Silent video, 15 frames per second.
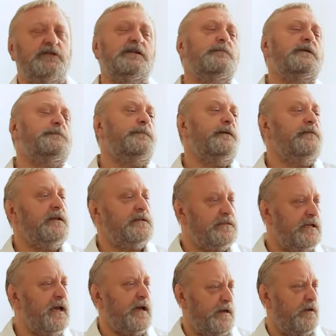No, trzeba mieć pewne
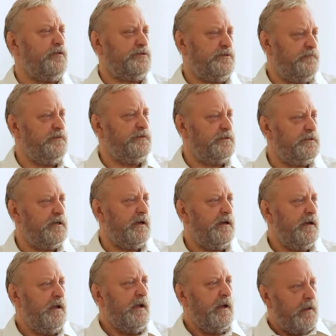cechy
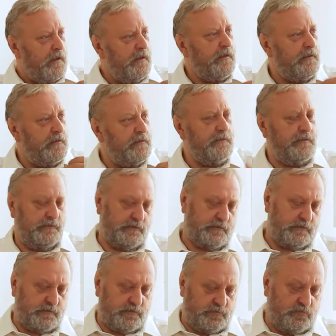oczywiście,
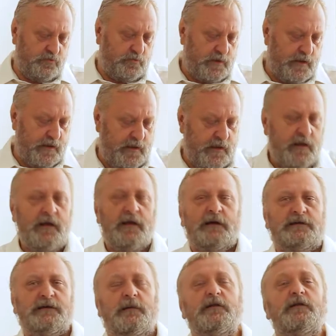y, które
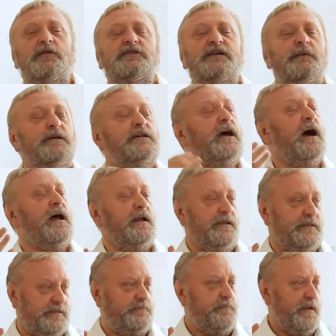się ma, no, trzeba mieć
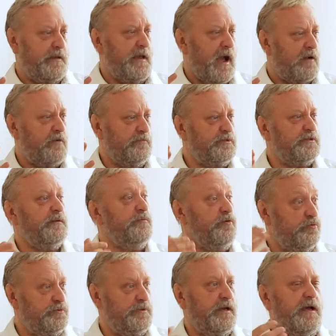charyzmę jakąś, żeby
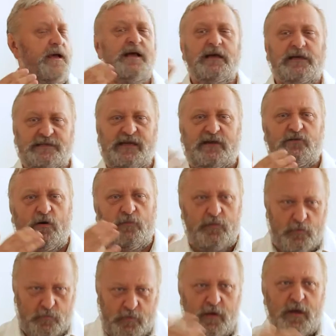ludzie za
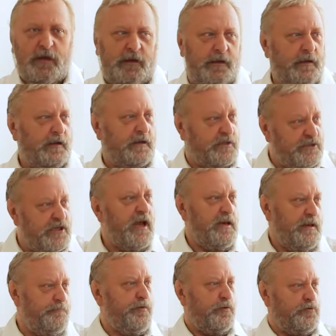Tobą
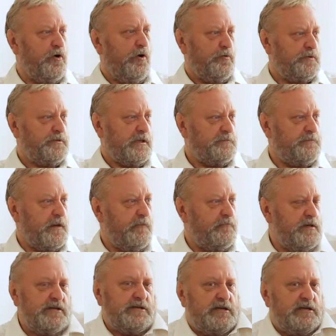chcieli podążać, prawda?